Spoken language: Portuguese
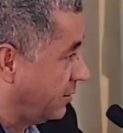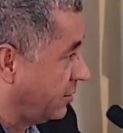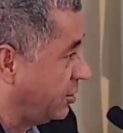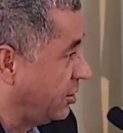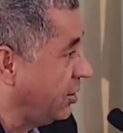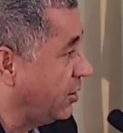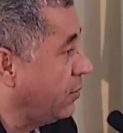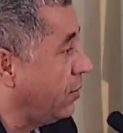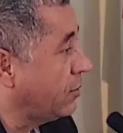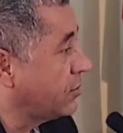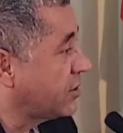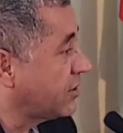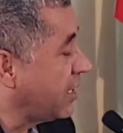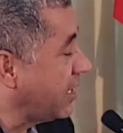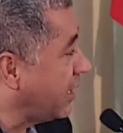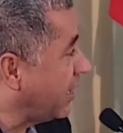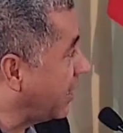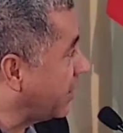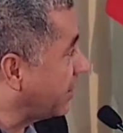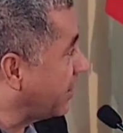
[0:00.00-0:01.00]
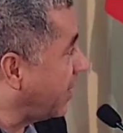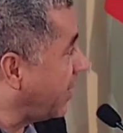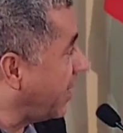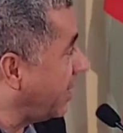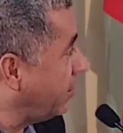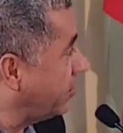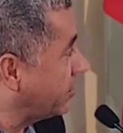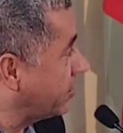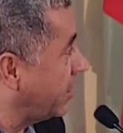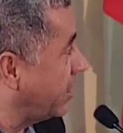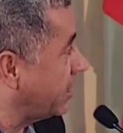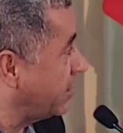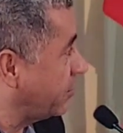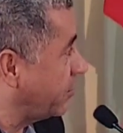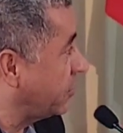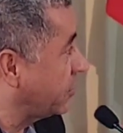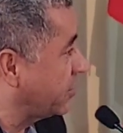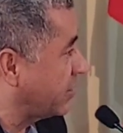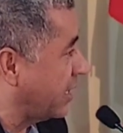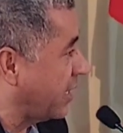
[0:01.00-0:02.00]
Digo aos secretários
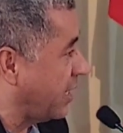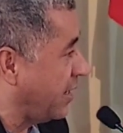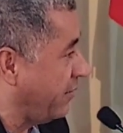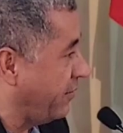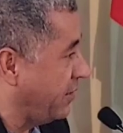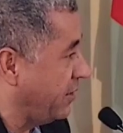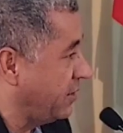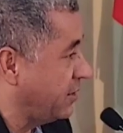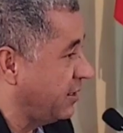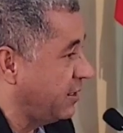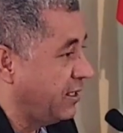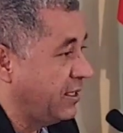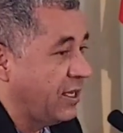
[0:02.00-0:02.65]
responsáveis